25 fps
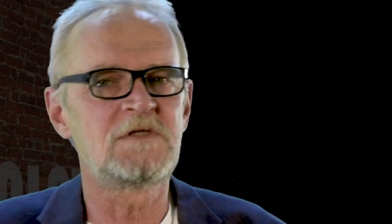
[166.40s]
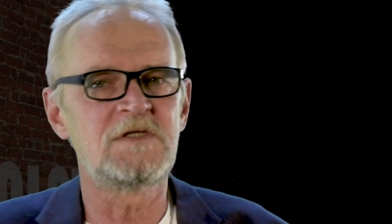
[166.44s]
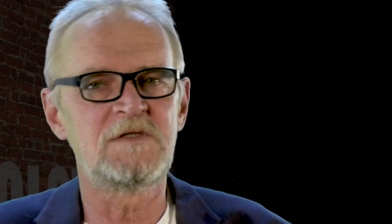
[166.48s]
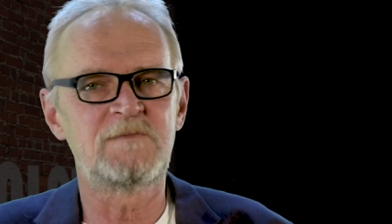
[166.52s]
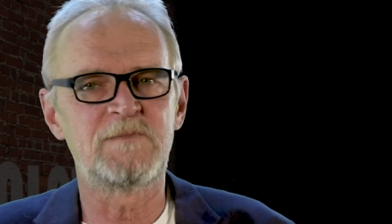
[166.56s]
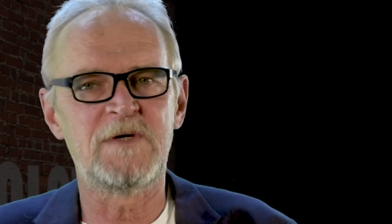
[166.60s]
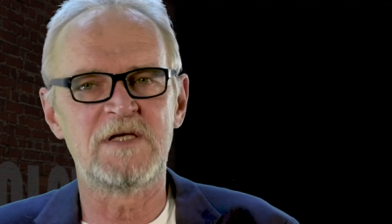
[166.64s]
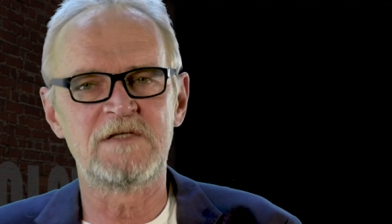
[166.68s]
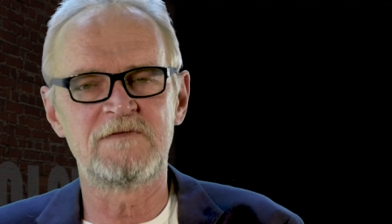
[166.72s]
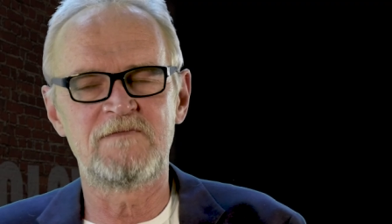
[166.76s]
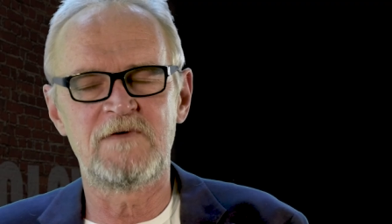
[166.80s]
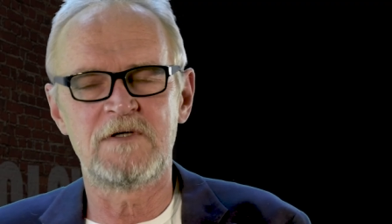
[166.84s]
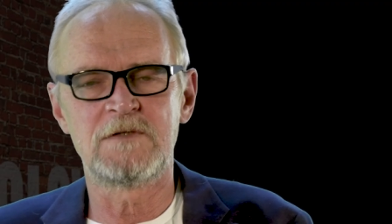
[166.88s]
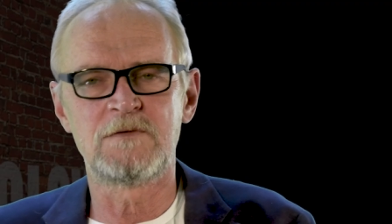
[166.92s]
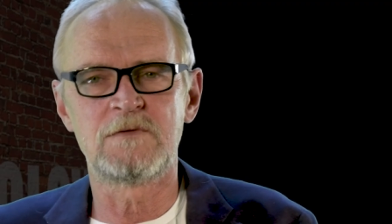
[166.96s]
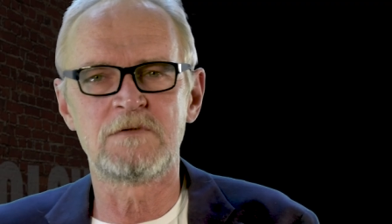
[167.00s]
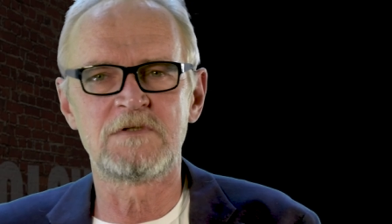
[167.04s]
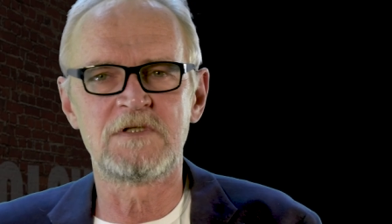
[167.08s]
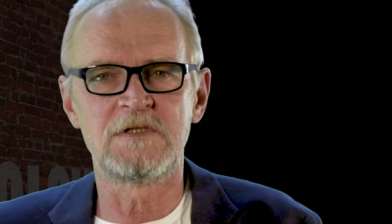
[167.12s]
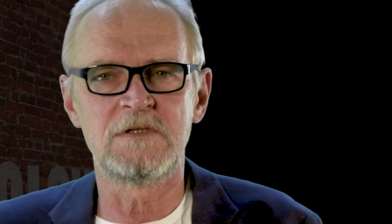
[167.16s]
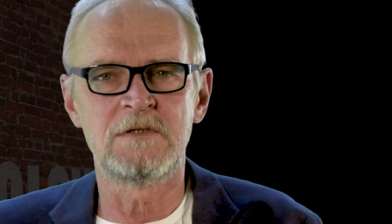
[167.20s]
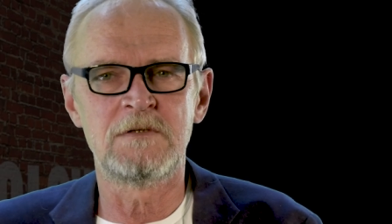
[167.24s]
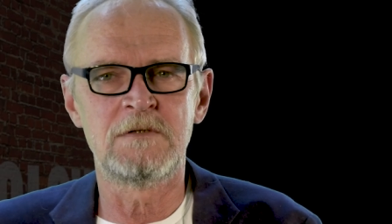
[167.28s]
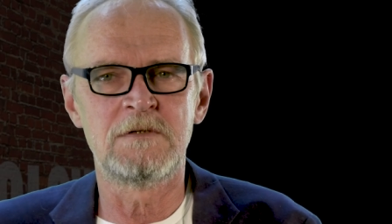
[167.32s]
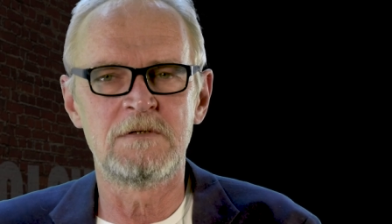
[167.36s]
ci z Państwa,
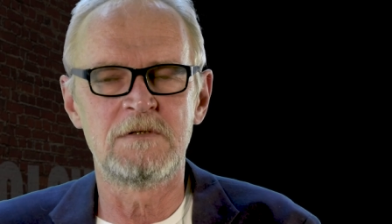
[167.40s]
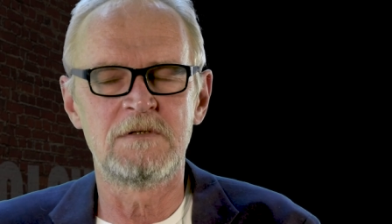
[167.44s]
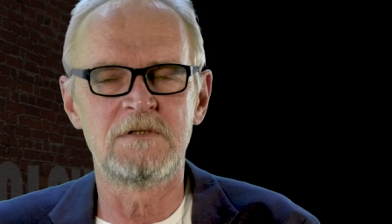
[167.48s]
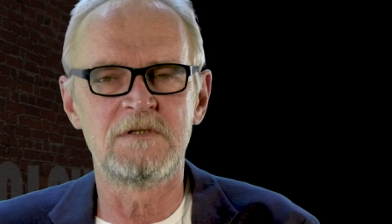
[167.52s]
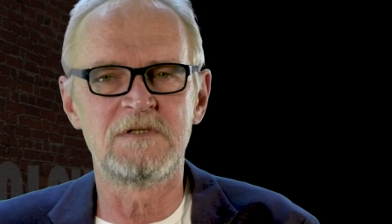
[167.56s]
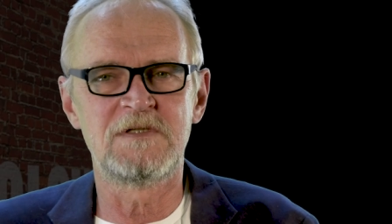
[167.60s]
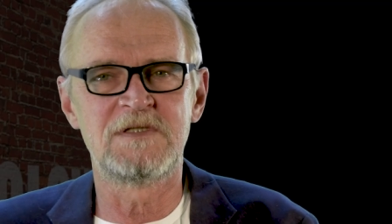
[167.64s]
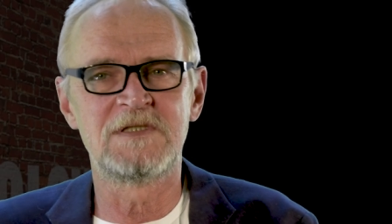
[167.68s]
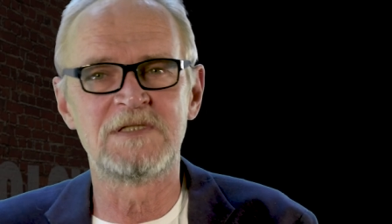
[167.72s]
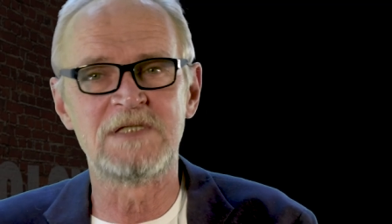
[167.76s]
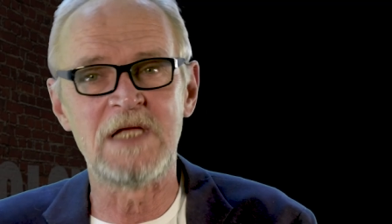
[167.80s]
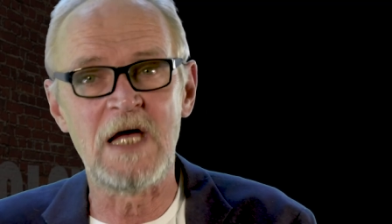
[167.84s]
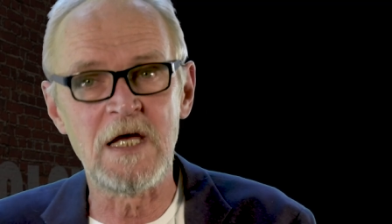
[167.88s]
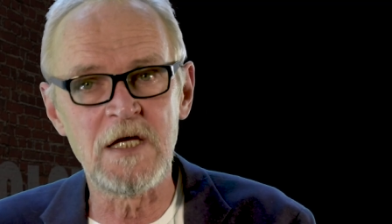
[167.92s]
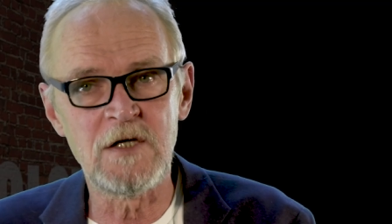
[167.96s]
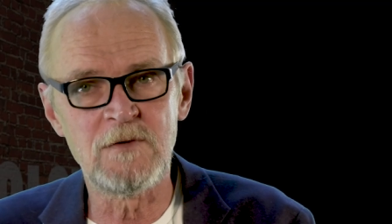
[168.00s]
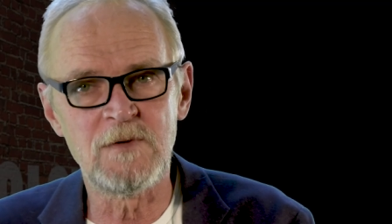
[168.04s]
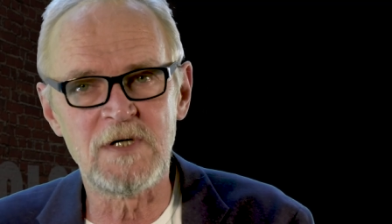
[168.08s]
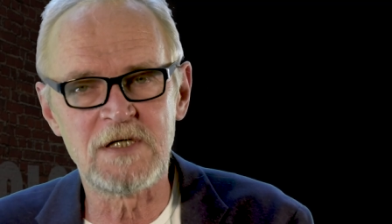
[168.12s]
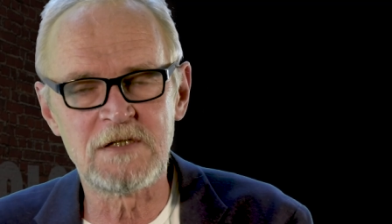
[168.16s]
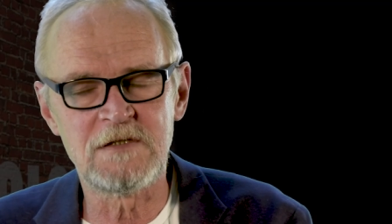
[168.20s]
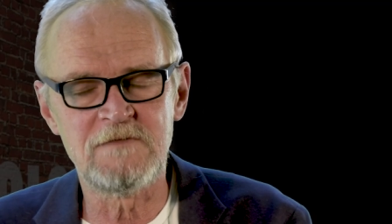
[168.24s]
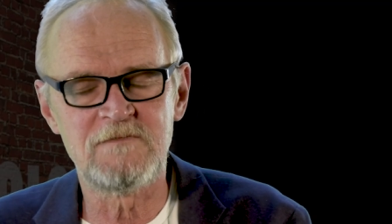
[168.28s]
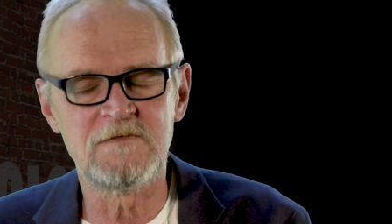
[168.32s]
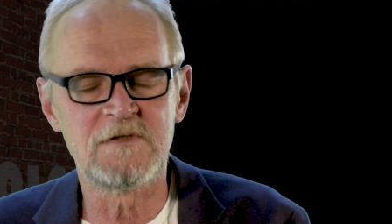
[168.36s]
którzy znają
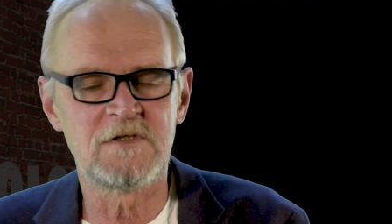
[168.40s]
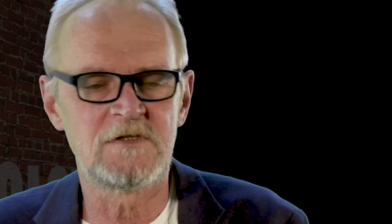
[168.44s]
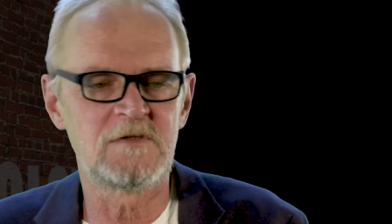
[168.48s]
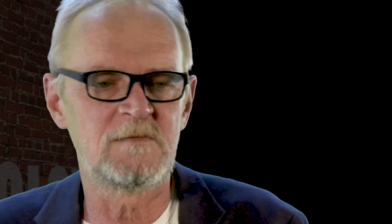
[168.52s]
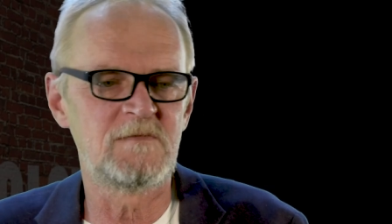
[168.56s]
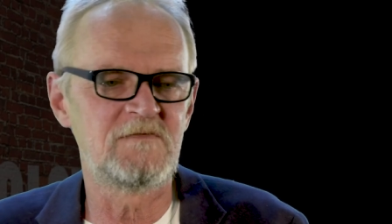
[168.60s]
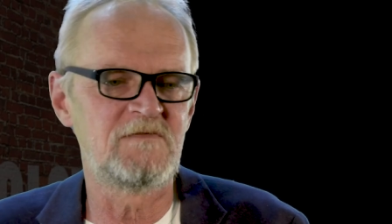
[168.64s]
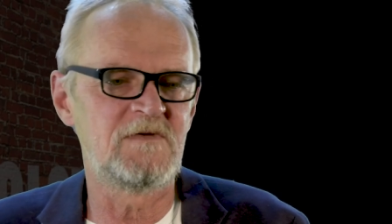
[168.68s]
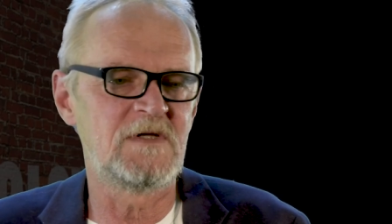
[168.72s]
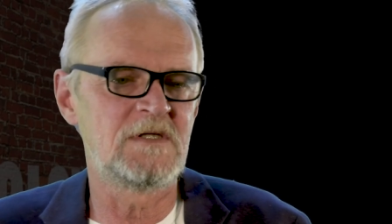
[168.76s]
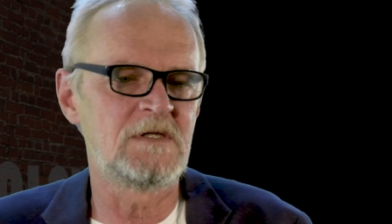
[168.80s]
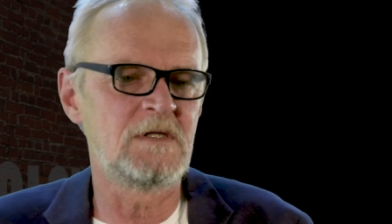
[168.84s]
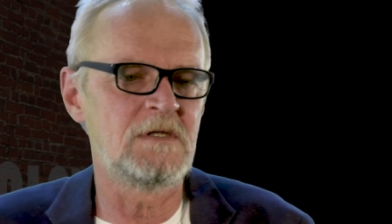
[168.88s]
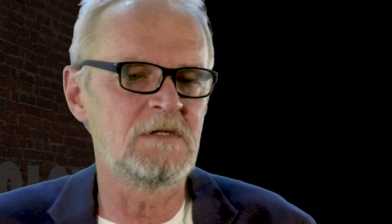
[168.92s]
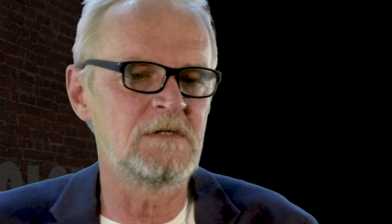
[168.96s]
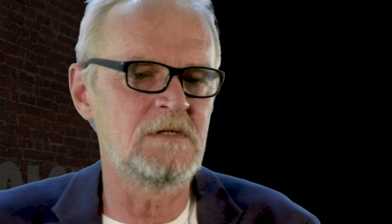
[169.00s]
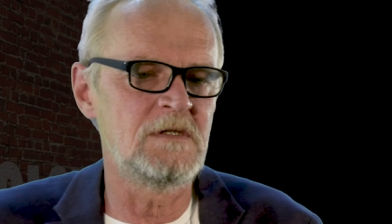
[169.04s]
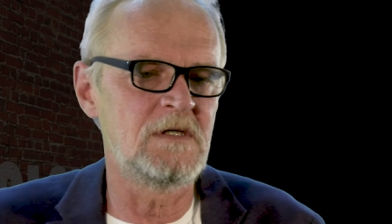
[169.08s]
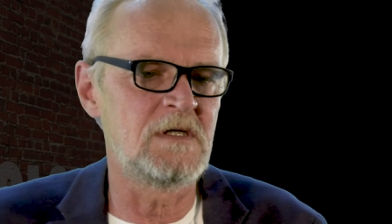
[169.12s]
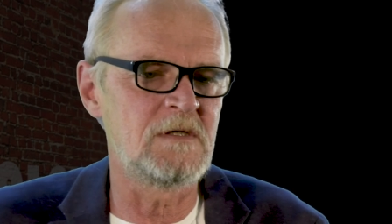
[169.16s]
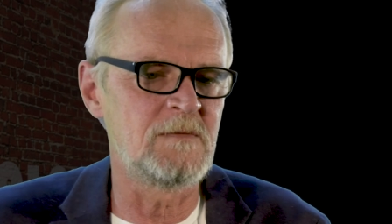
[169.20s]
aktywność obywateli